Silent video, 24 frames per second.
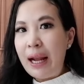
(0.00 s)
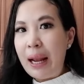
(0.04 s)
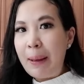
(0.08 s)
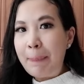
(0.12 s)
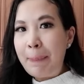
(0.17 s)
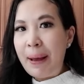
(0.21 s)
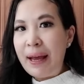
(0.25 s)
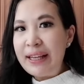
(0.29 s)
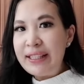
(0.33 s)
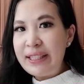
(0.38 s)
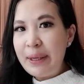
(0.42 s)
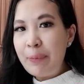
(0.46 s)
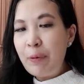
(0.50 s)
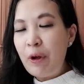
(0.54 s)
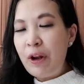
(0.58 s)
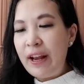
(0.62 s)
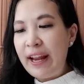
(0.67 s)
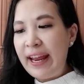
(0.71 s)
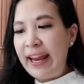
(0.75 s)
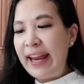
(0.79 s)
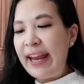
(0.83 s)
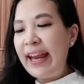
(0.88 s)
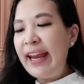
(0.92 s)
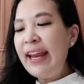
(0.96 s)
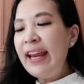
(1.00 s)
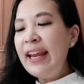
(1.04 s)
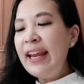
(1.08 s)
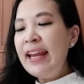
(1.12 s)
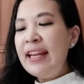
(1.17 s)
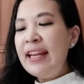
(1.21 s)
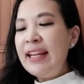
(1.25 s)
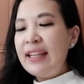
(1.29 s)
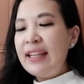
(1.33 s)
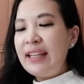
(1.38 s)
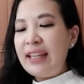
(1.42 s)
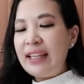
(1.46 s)
kelapa aja boleh.
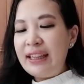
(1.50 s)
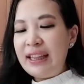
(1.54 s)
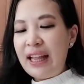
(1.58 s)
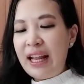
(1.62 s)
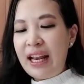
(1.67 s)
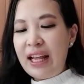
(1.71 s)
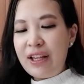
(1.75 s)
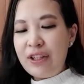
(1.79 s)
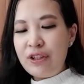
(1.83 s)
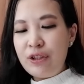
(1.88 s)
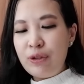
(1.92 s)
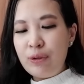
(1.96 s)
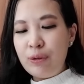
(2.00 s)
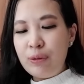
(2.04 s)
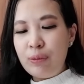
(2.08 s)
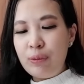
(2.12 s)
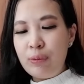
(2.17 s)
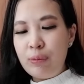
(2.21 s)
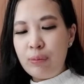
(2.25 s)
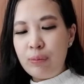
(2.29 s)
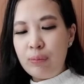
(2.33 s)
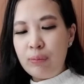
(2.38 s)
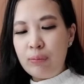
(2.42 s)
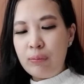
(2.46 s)
Kita langsung